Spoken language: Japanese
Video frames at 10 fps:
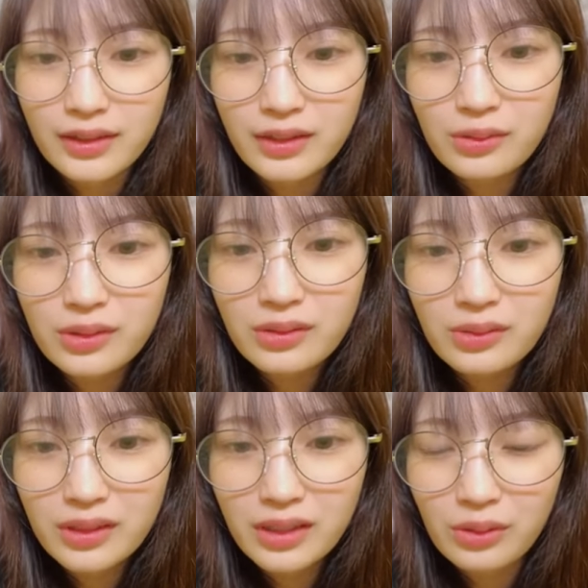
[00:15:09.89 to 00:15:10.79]

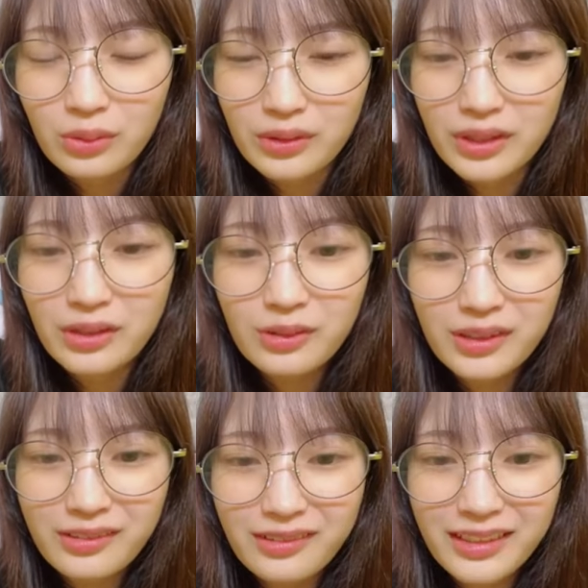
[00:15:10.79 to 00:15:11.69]

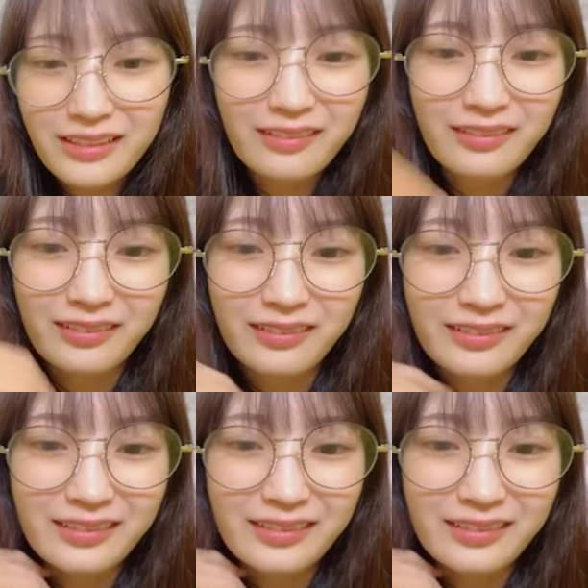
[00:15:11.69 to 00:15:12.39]
ニコニコニッコニコニコニッコ